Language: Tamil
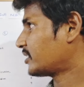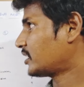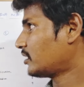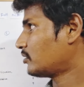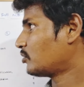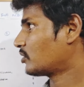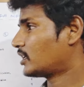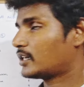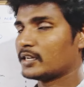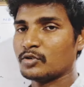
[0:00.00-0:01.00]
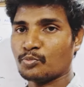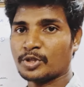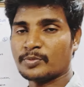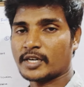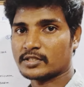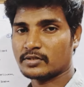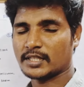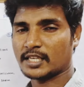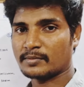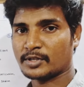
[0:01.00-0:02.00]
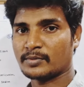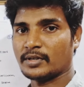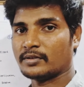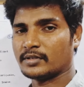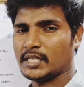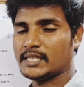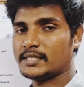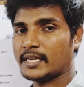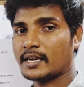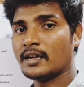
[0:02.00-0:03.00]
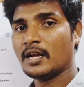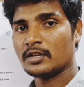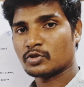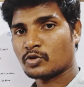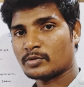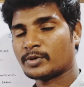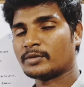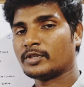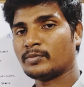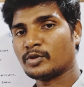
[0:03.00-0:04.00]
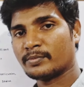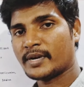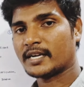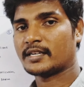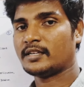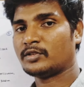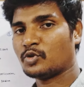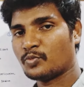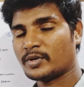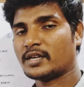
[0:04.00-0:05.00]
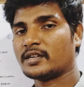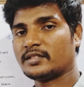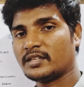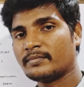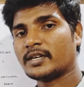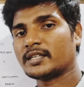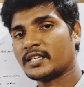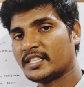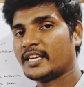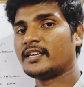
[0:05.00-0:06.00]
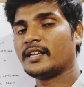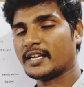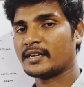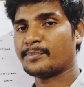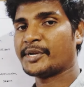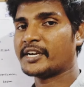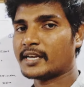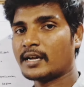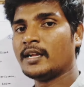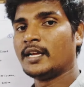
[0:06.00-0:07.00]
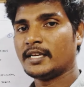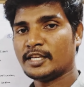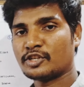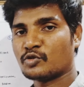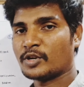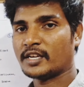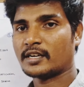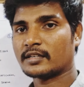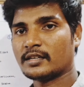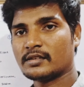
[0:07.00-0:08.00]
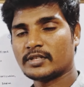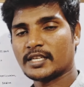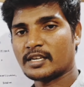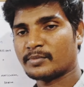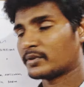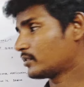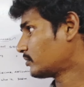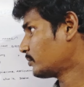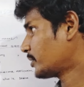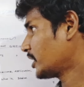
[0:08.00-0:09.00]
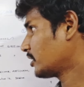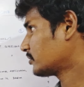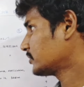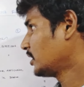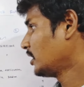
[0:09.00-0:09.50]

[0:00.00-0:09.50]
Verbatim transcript: அப்படின்னா உங்களால் முப்பது மார்க்ஸ் வந்து என்ன பண்ண முடியும் ஈஸியாக ஸ்கோர் பண்ண முடியும் புக் பேக்கு டூ மார்க்கு த்ரீ மார்க் இதே நீங்கள் ரிப்பீட்டடாக இருக்கக்கூடிய நாட்களுக்கு வந்து என்ன பண்ணணும் படிக்கணும்